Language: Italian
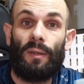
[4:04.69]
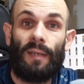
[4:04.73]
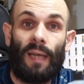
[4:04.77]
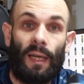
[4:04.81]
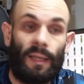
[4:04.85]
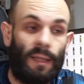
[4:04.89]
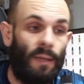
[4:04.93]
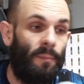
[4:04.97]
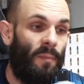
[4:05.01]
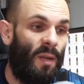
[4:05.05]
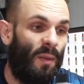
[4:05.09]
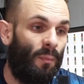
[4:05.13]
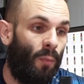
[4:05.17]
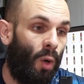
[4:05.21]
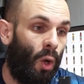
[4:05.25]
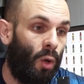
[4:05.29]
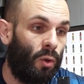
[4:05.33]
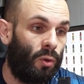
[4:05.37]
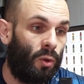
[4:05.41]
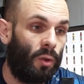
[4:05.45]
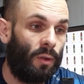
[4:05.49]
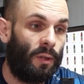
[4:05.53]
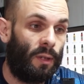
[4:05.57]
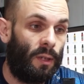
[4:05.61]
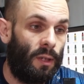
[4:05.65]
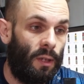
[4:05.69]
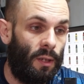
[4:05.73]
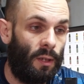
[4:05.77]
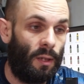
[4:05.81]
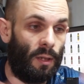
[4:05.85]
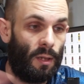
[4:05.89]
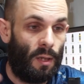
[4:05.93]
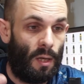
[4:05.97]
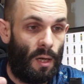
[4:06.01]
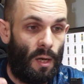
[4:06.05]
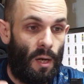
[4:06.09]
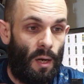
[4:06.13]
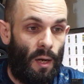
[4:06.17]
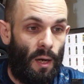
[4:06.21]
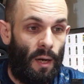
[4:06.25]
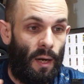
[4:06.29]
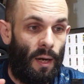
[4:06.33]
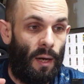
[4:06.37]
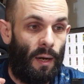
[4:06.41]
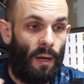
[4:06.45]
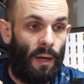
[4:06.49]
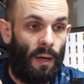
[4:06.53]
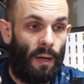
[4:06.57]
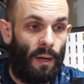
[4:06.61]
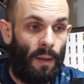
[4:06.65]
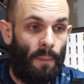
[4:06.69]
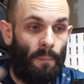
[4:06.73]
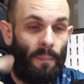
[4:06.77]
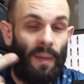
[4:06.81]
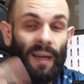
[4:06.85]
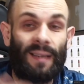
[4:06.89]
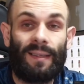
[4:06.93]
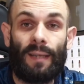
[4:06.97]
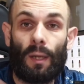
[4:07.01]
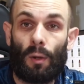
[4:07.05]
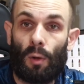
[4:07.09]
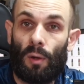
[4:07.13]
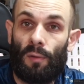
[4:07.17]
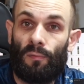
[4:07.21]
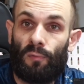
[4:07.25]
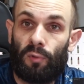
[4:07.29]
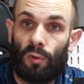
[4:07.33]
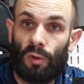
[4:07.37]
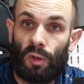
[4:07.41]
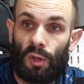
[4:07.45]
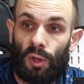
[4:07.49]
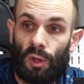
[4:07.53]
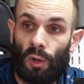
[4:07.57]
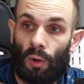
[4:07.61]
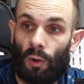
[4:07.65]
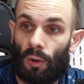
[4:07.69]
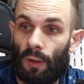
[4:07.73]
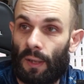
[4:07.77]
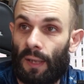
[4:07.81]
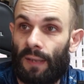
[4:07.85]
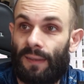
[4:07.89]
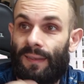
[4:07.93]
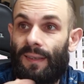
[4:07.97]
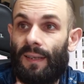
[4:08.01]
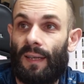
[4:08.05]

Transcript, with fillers: Datemi modo di eh, metterlo in funzione,